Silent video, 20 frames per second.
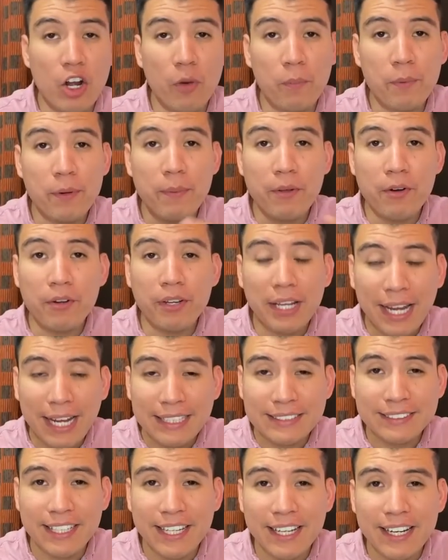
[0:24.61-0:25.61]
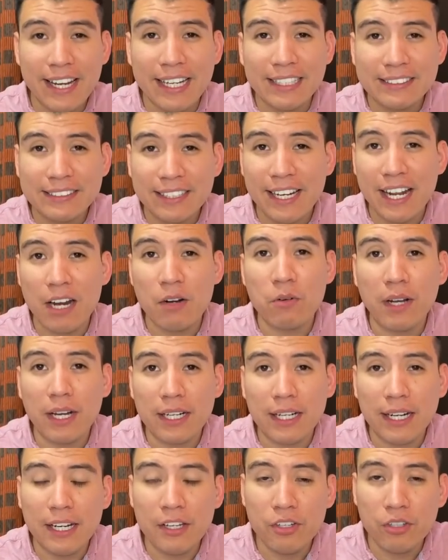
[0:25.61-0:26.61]
Lo primero que hay que hacer es crear un
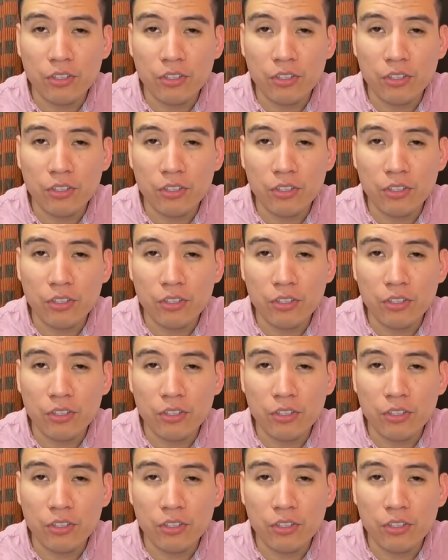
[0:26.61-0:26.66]
canal en